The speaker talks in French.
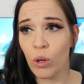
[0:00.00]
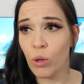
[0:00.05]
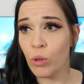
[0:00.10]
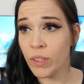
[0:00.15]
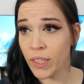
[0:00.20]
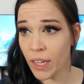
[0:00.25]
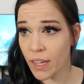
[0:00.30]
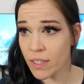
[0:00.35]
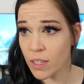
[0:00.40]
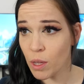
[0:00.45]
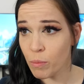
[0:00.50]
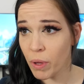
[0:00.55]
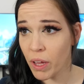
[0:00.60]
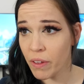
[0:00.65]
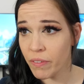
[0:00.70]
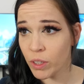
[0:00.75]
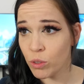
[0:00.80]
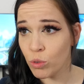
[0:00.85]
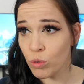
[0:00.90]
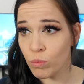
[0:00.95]
ultra sympa
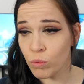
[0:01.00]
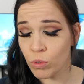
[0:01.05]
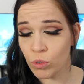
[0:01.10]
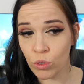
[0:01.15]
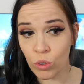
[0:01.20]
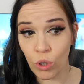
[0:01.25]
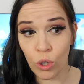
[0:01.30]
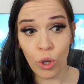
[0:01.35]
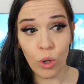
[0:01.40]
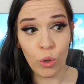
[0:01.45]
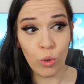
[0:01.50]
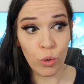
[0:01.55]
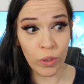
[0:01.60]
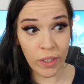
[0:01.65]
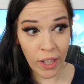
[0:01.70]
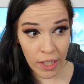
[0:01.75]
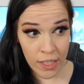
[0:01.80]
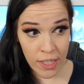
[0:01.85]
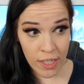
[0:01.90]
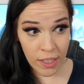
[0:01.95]
avec tout le monde,
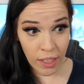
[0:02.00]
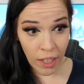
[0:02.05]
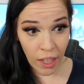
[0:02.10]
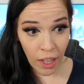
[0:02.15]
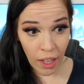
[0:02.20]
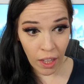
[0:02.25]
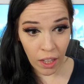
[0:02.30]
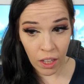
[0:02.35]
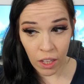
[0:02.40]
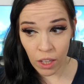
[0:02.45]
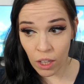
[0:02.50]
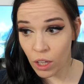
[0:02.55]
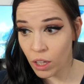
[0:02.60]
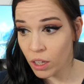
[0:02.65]
ultra discret